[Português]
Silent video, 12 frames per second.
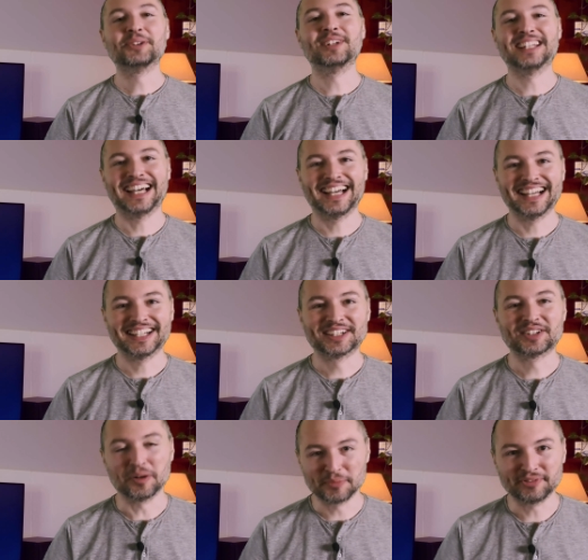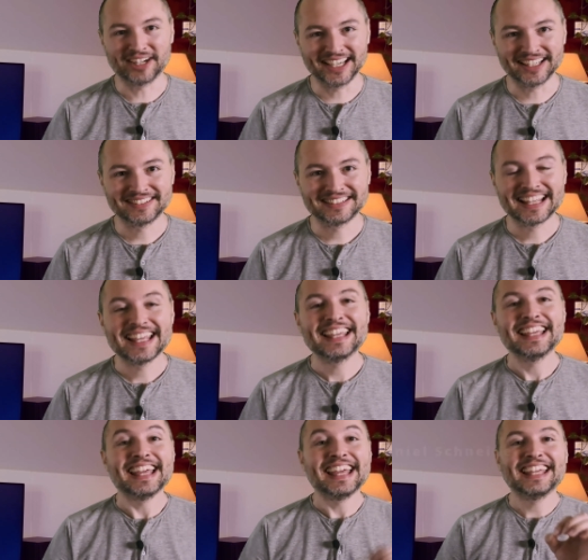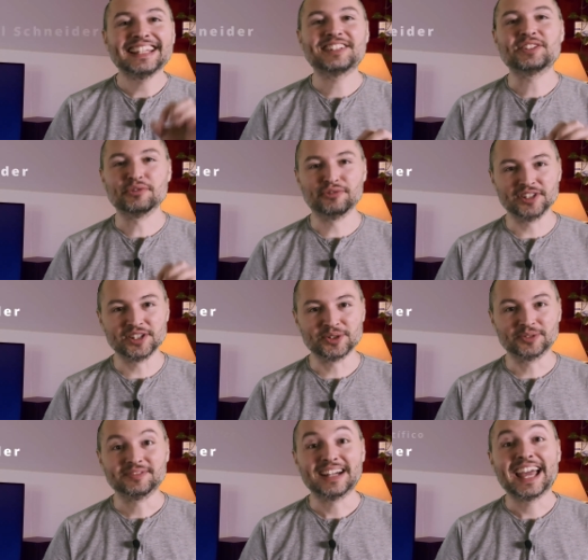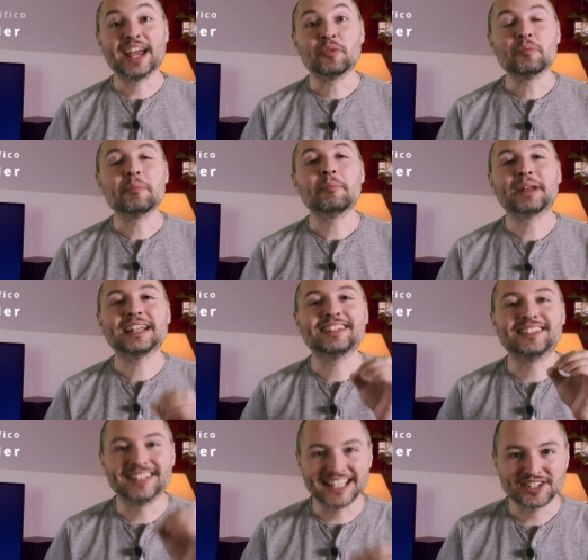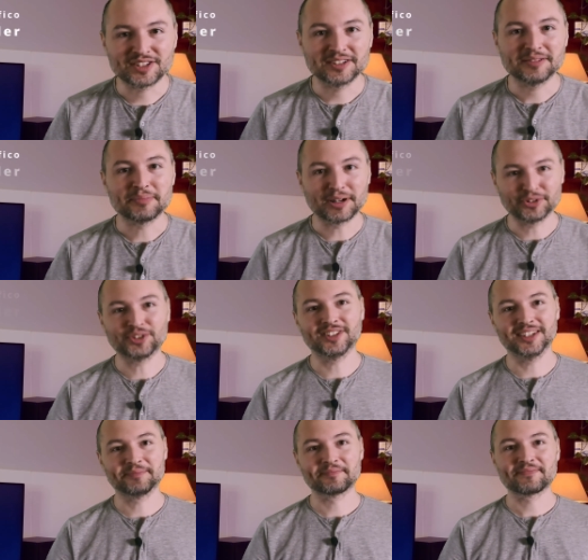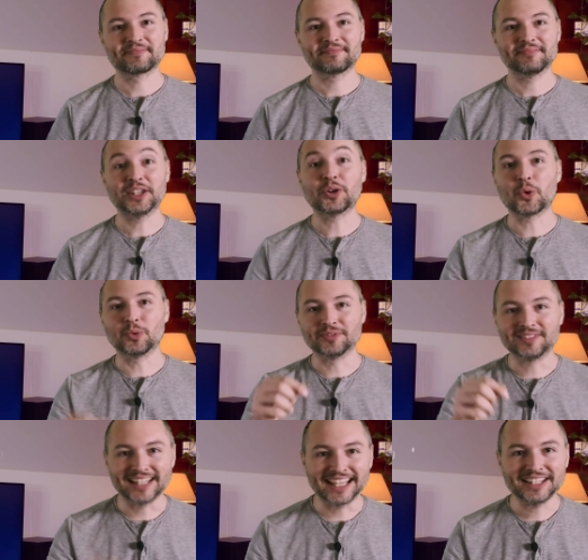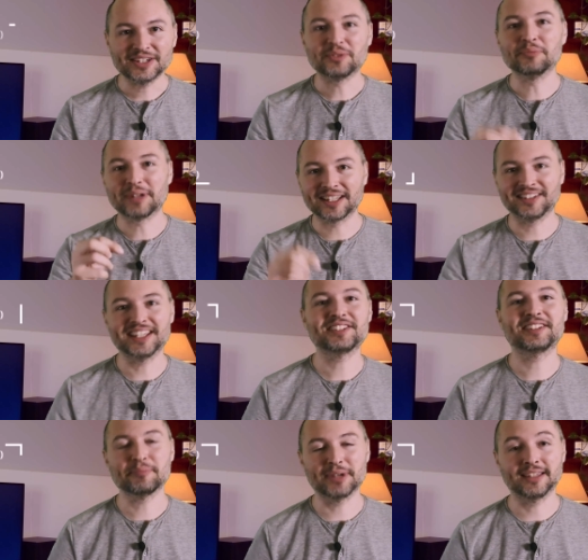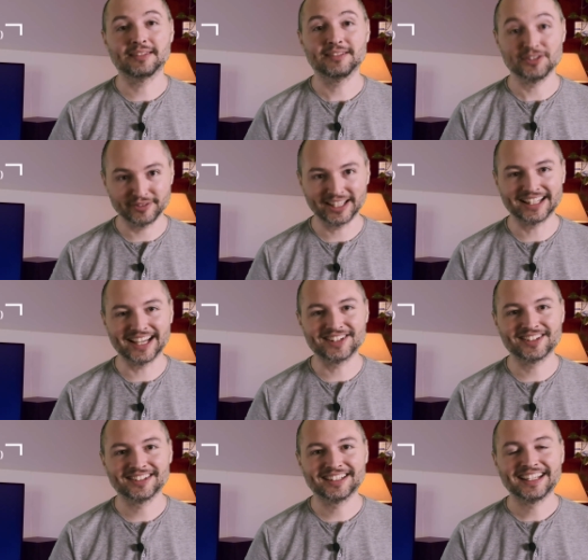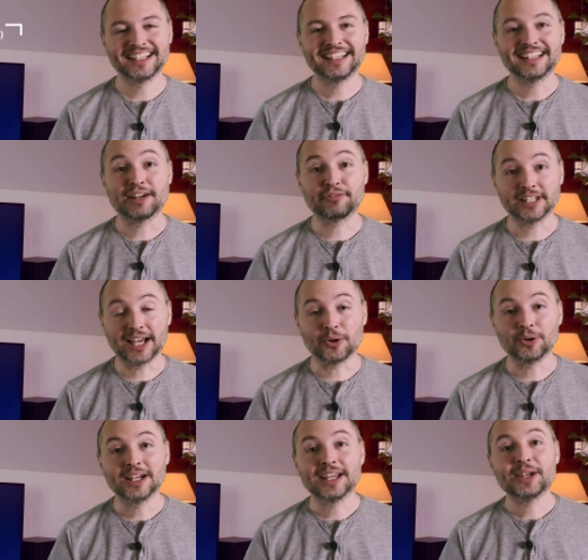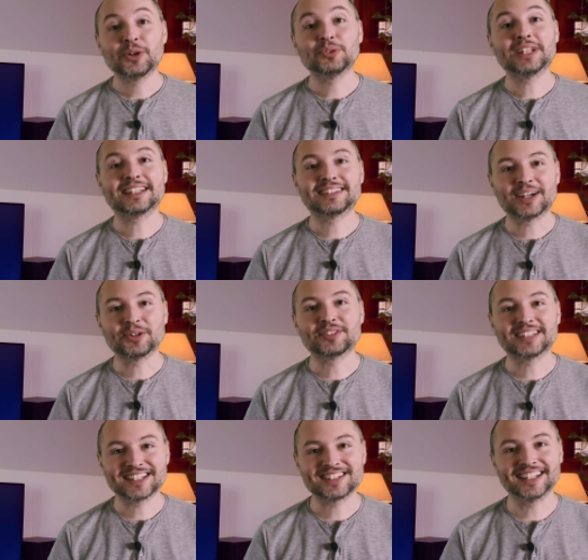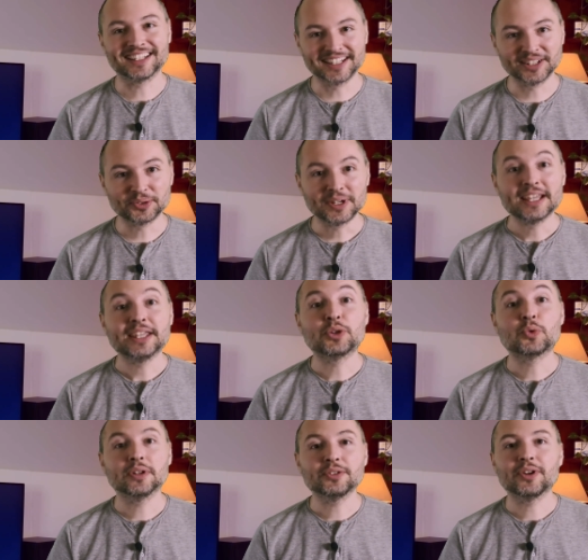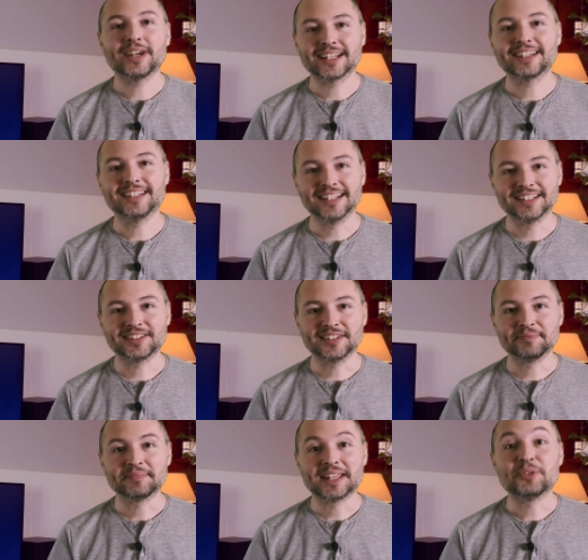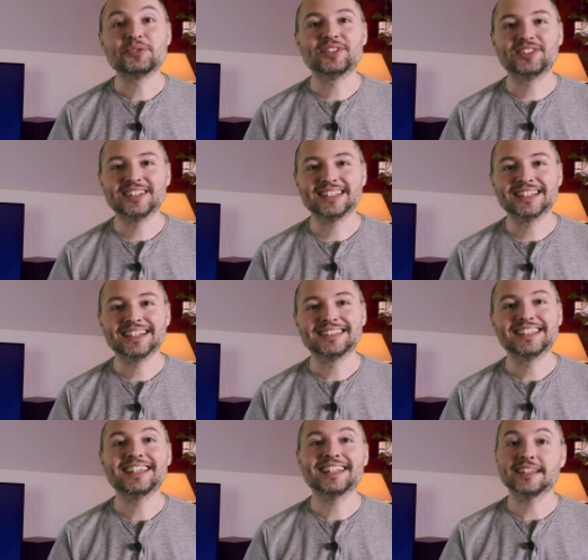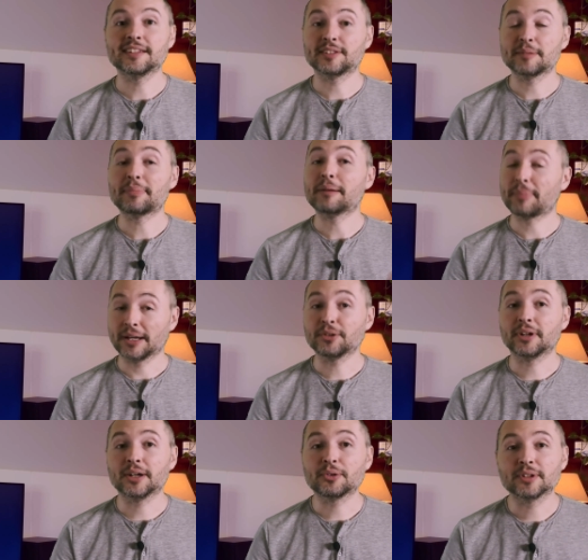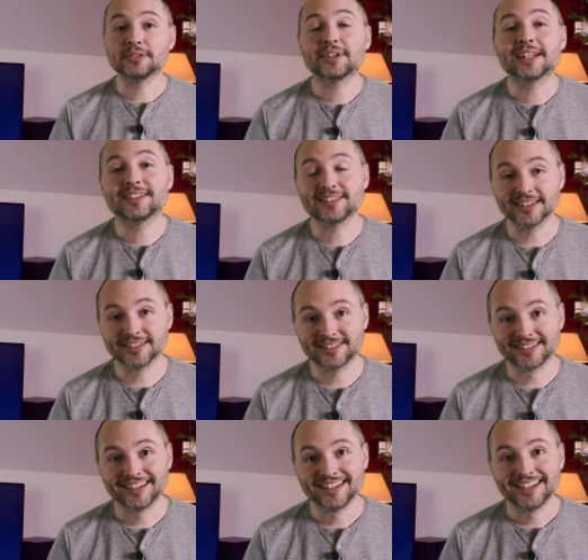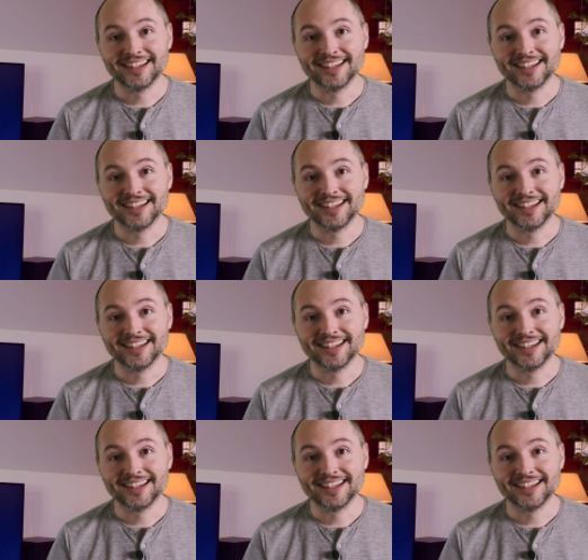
Olá, como vai? Este vídeo é um presente para você e contém um presente também, de verdade. Afinal, o Natal está chegando e quando eu era criança, eu dizia que queria ser Papai Noel quando crescesse.